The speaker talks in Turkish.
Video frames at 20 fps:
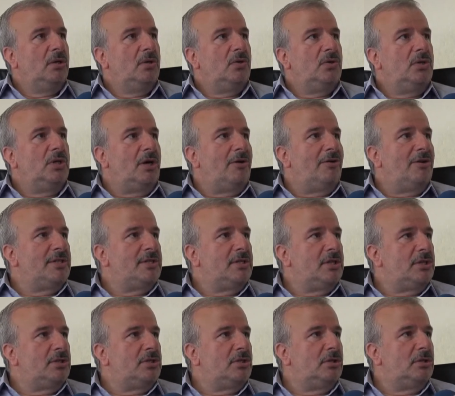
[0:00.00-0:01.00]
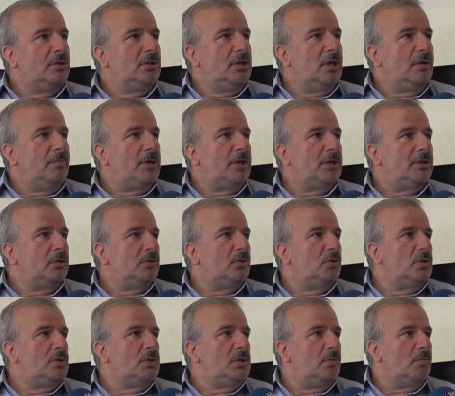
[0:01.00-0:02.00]
O davası açıldığında baktık
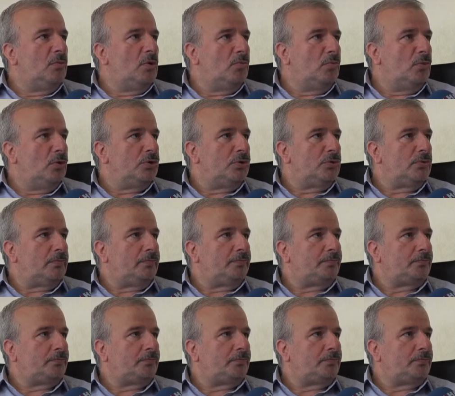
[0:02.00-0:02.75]
dosya bomboş.